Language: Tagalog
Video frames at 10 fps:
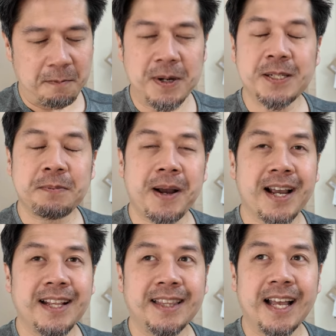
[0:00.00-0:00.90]
mas
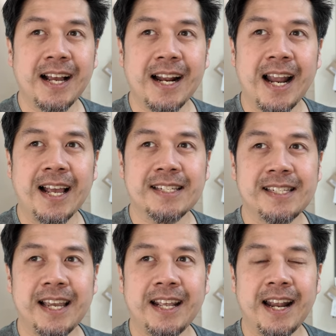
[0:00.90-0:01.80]
magandang
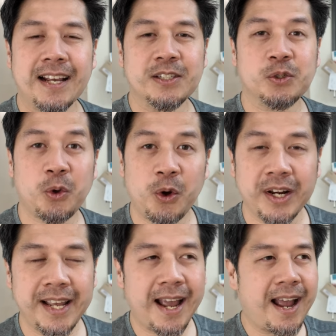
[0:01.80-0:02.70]
klase ng
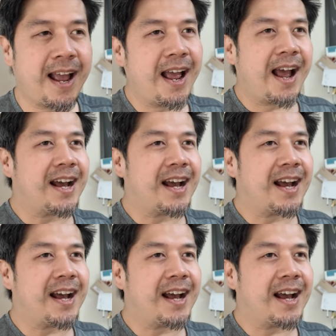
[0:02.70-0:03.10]
storya